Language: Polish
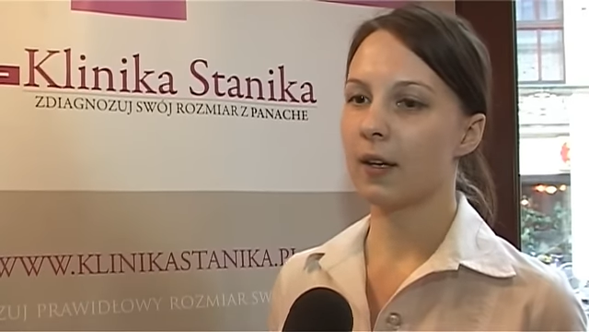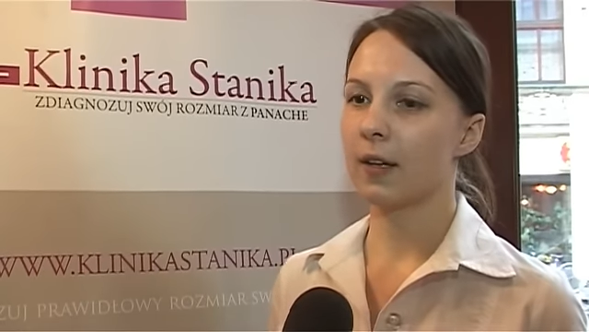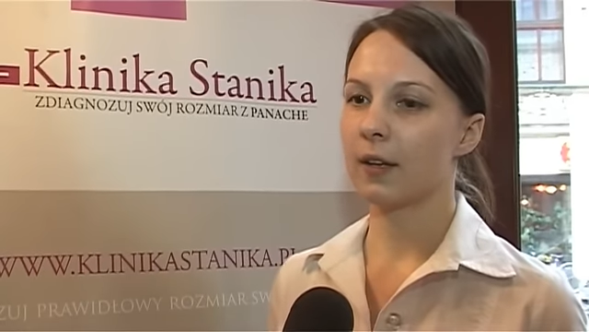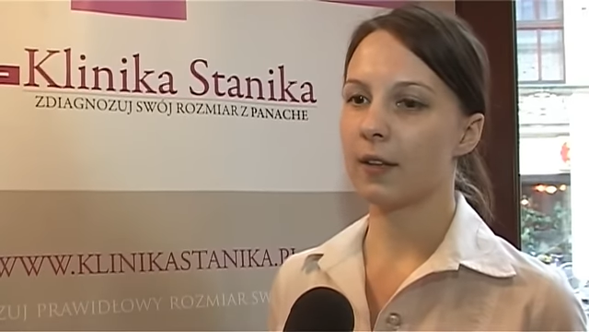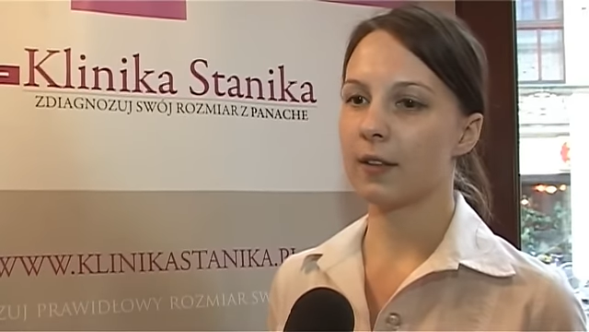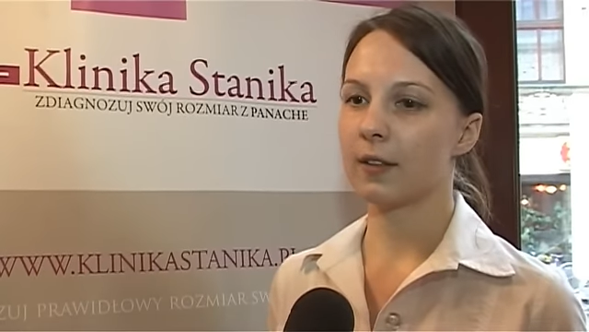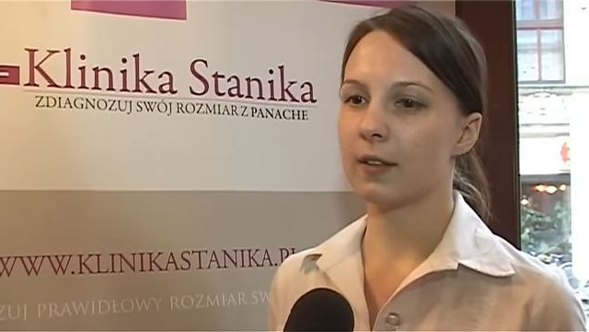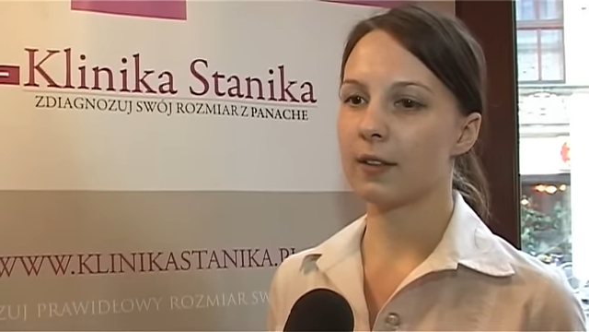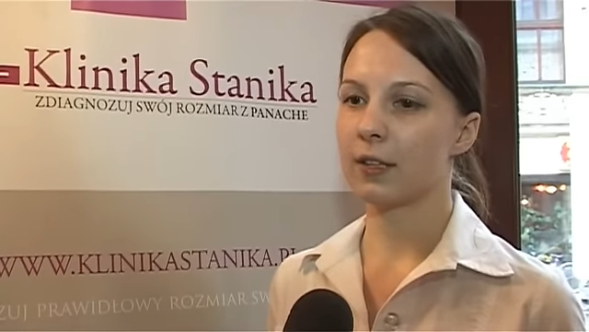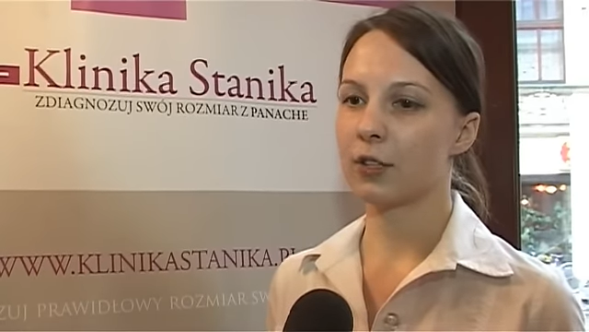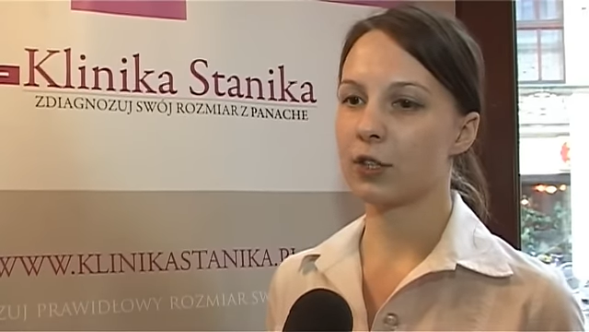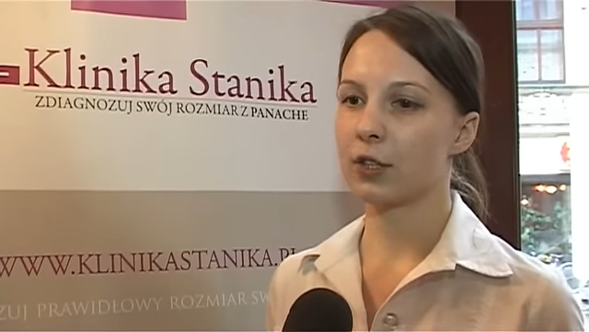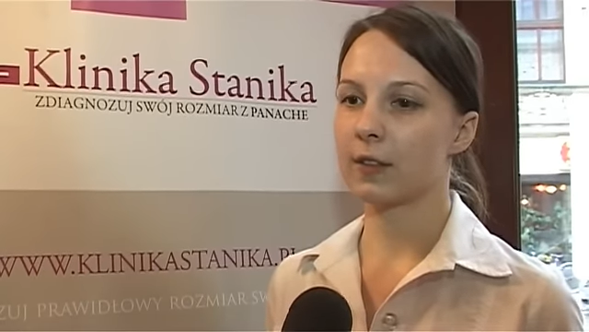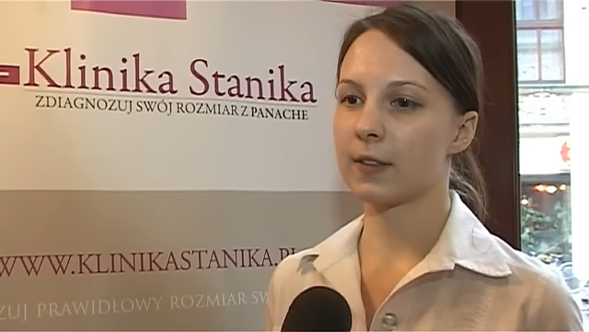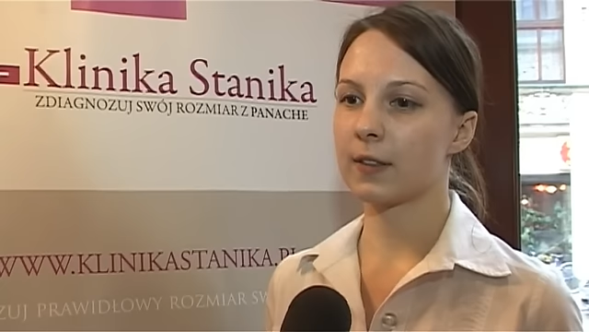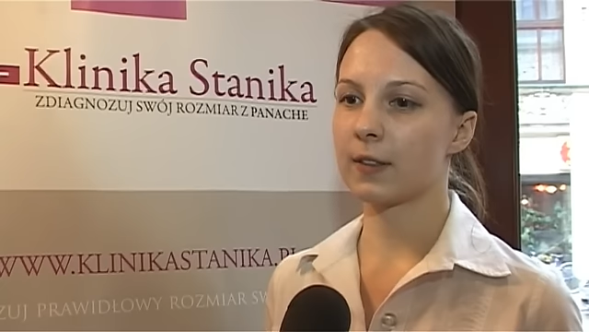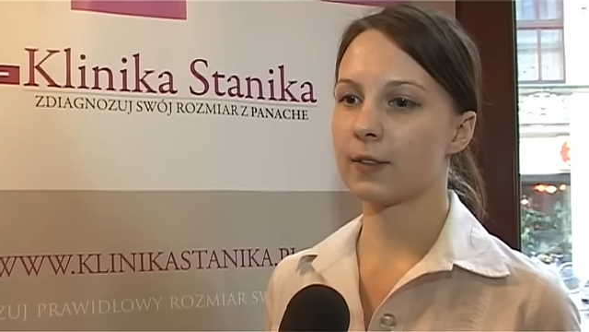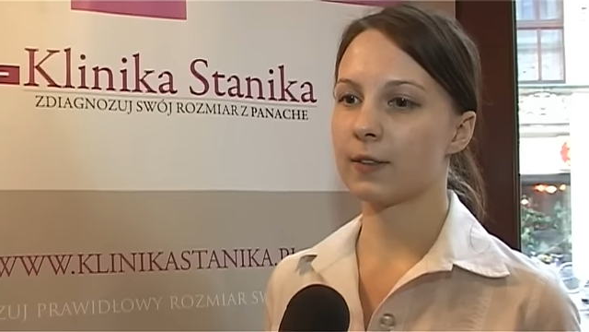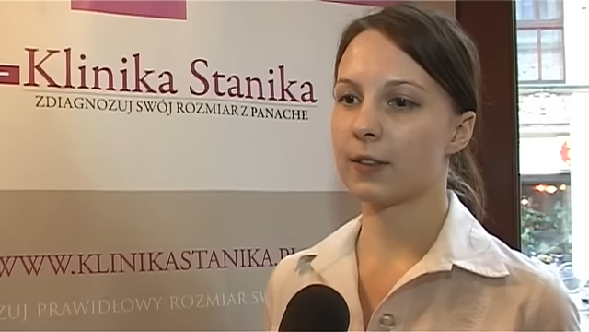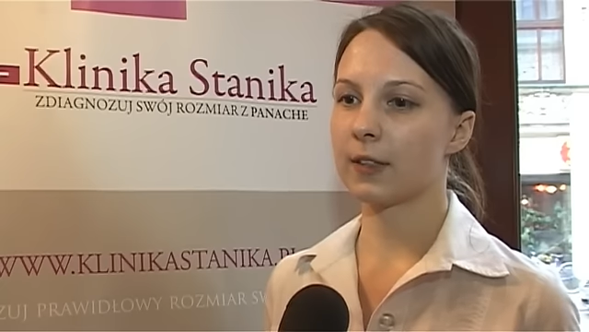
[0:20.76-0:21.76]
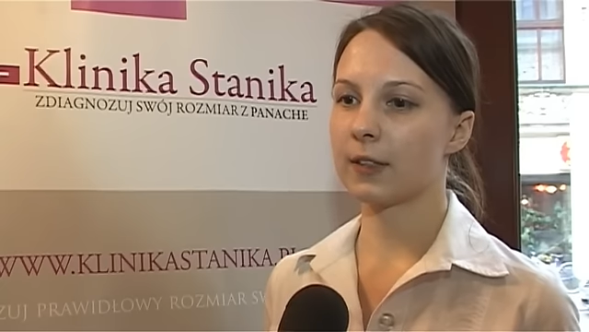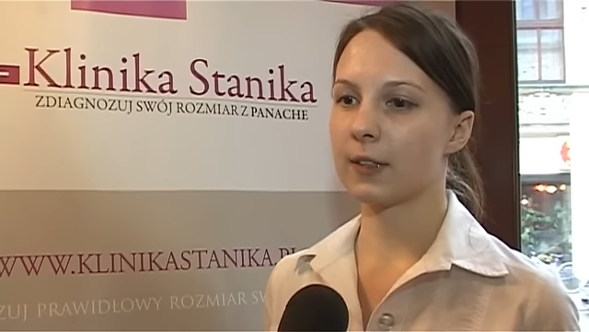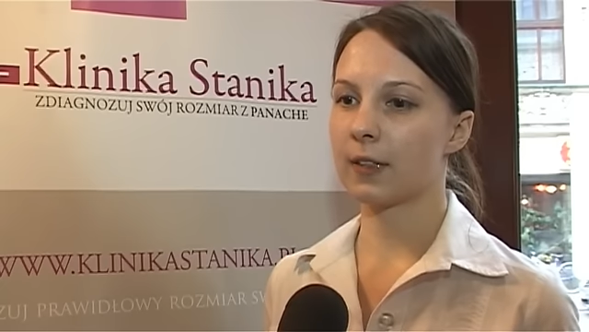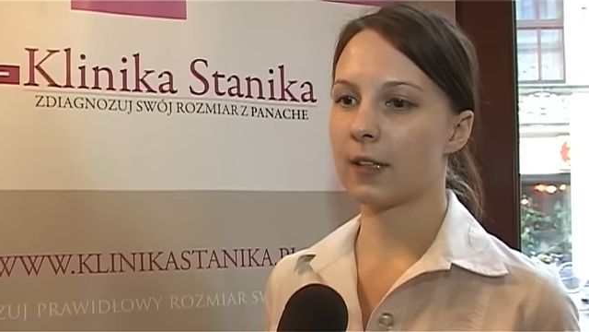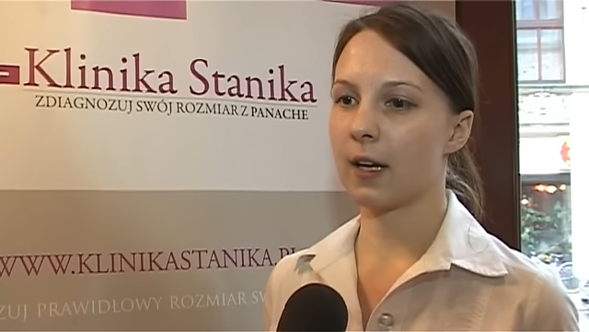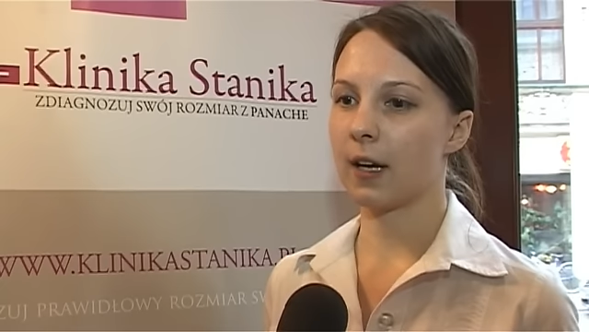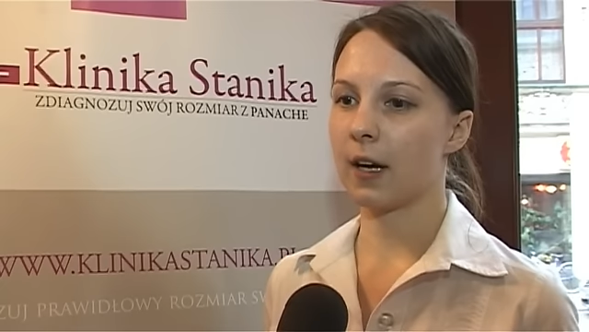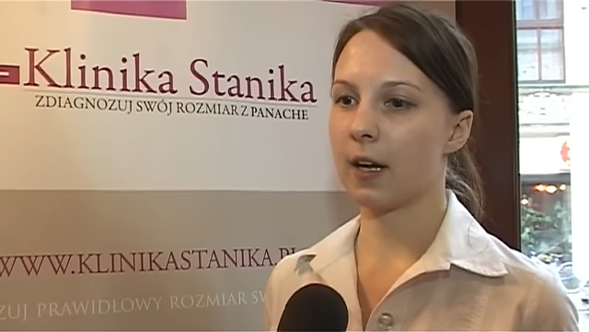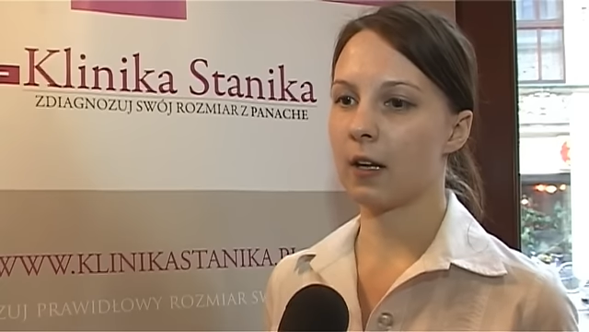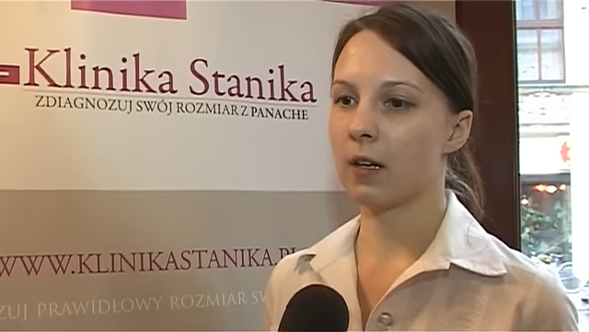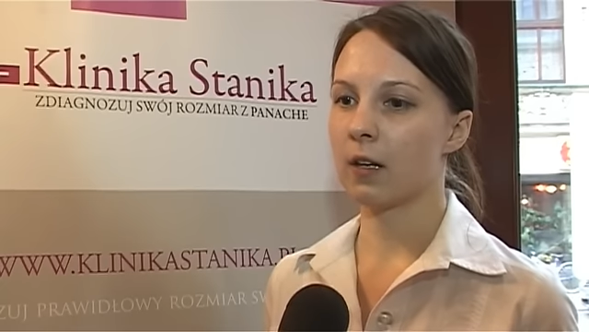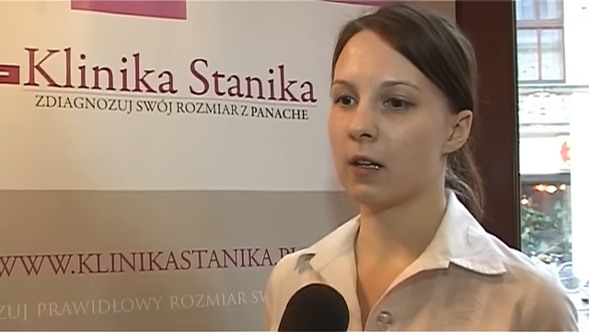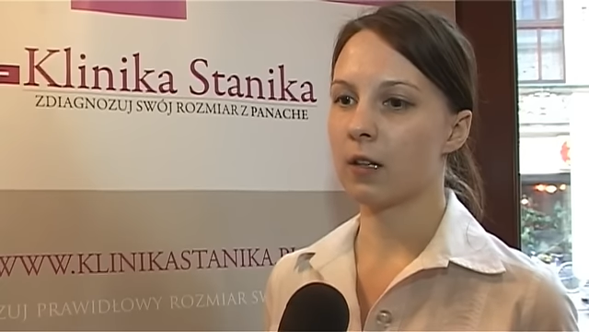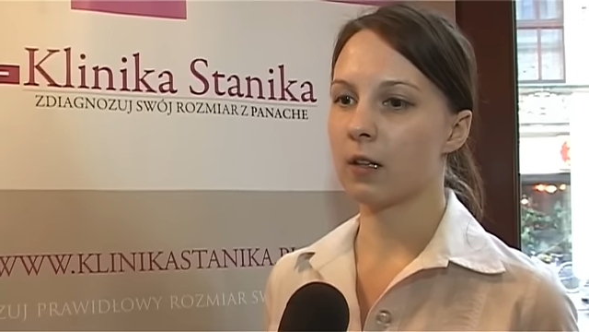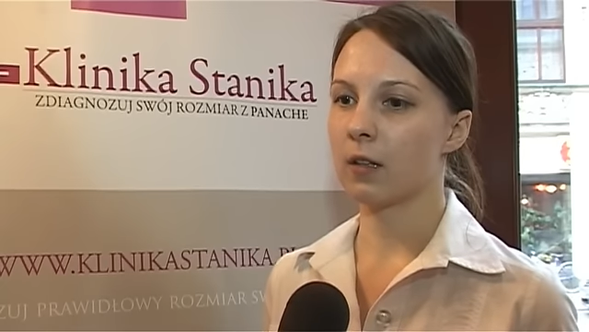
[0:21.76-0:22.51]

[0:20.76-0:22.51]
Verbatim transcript: E, nasza sylwetka